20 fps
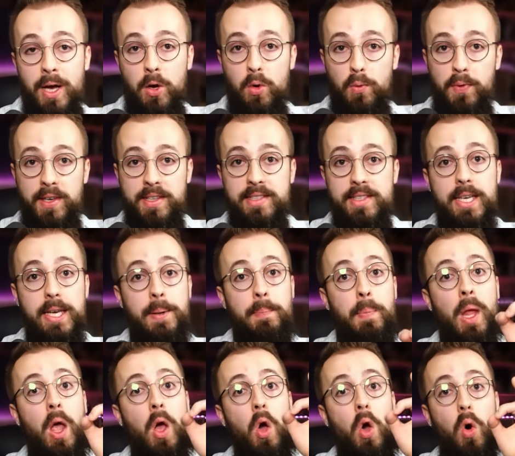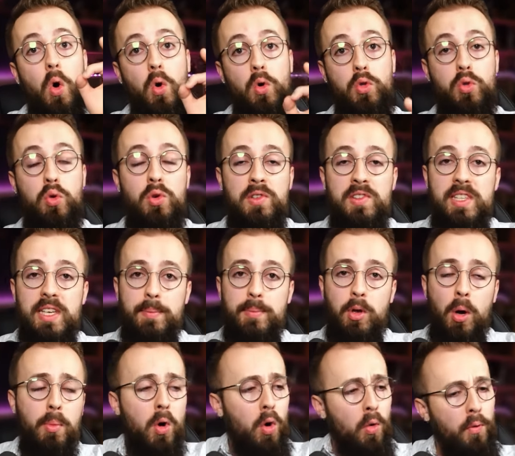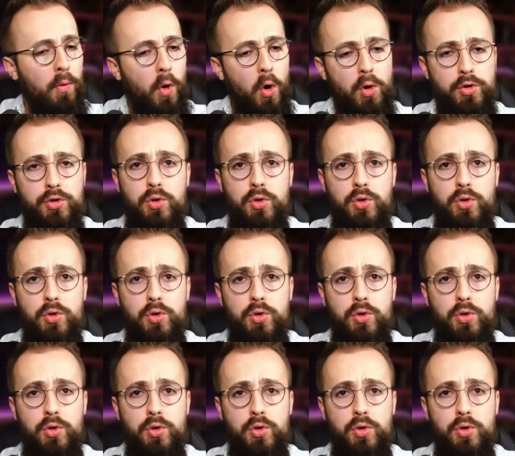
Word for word: fixés au 12 septembre en France.